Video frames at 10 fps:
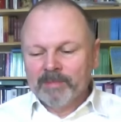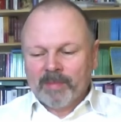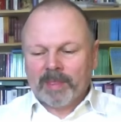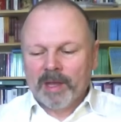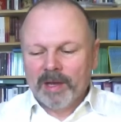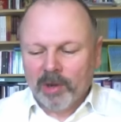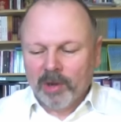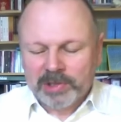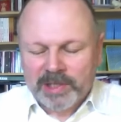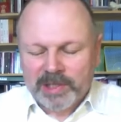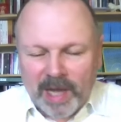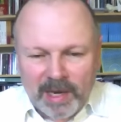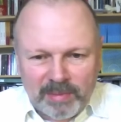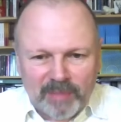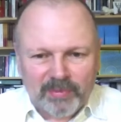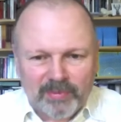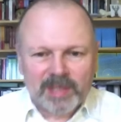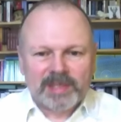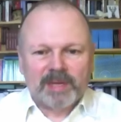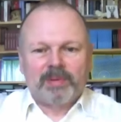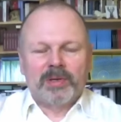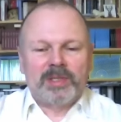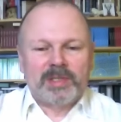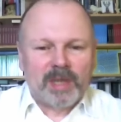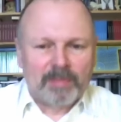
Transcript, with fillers: Mm, e, oddali mnie w ręce policji.